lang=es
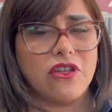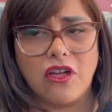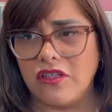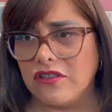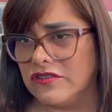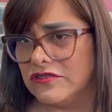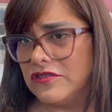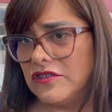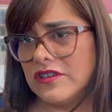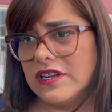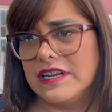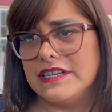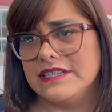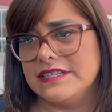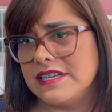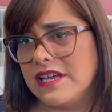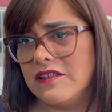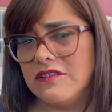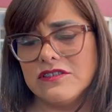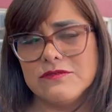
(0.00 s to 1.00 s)
todos
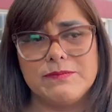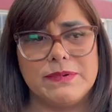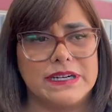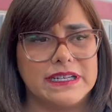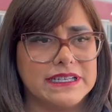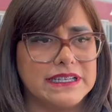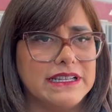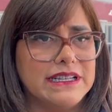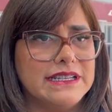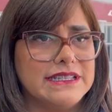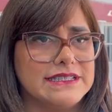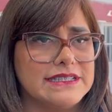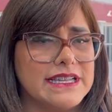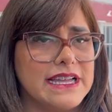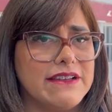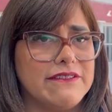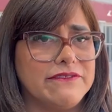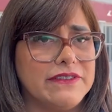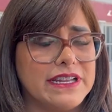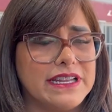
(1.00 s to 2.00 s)
organizados para que en
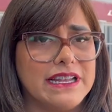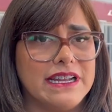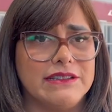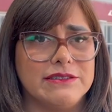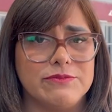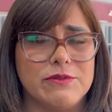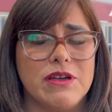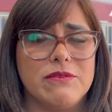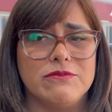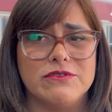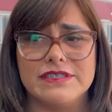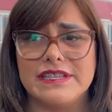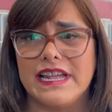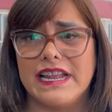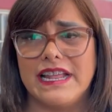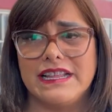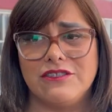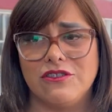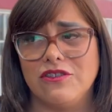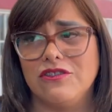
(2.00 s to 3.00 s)
esta feria les podamos
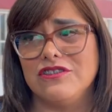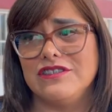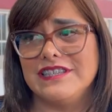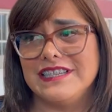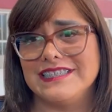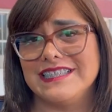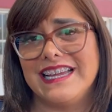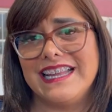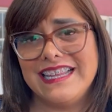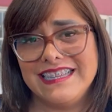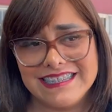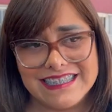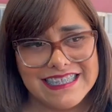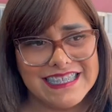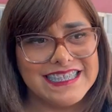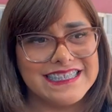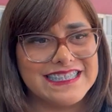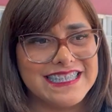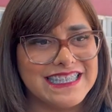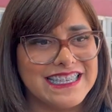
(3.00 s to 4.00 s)
dar a todos las
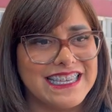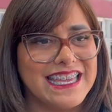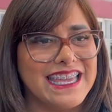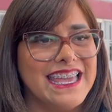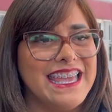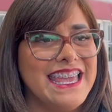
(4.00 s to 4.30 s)
garantías de que